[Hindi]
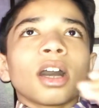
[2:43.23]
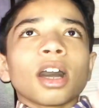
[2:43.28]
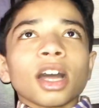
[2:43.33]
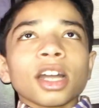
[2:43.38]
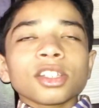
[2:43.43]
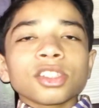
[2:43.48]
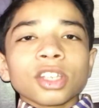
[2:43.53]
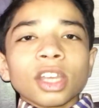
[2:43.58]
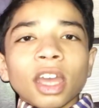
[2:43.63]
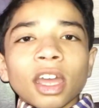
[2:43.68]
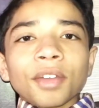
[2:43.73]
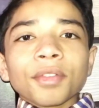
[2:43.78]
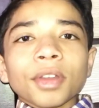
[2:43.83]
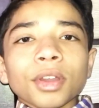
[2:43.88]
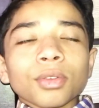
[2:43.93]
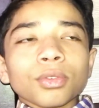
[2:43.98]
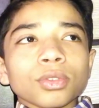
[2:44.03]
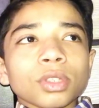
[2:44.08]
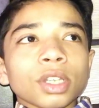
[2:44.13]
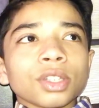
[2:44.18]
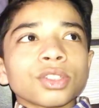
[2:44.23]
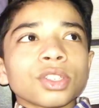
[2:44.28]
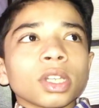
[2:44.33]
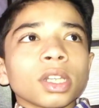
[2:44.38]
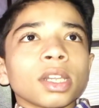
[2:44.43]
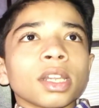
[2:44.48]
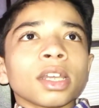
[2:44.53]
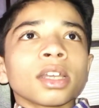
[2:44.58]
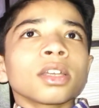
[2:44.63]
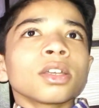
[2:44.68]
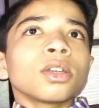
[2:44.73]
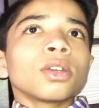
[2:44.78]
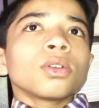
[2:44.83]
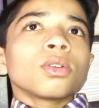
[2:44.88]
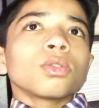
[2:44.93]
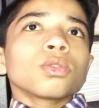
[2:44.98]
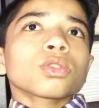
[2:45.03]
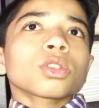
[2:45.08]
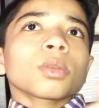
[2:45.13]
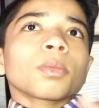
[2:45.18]
आज ग्यारहवा रोज़ा चल रहा है
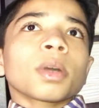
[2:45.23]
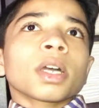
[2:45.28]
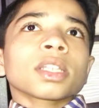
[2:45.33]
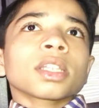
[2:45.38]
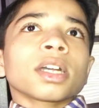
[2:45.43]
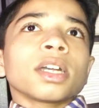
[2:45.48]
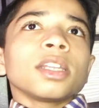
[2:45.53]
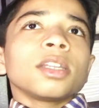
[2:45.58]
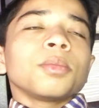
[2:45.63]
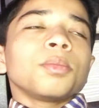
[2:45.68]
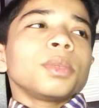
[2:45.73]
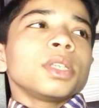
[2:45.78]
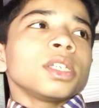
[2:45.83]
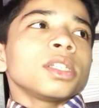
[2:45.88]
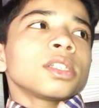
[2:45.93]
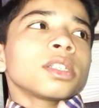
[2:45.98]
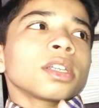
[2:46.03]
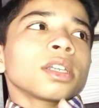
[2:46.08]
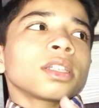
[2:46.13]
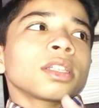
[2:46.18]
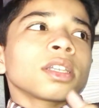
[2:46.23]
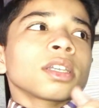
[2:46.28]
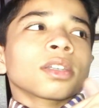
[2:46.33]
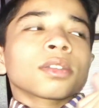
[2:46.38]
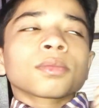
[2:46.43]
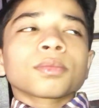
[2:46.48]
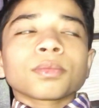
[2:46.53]
उसके बाद खाली बीस रहते हैं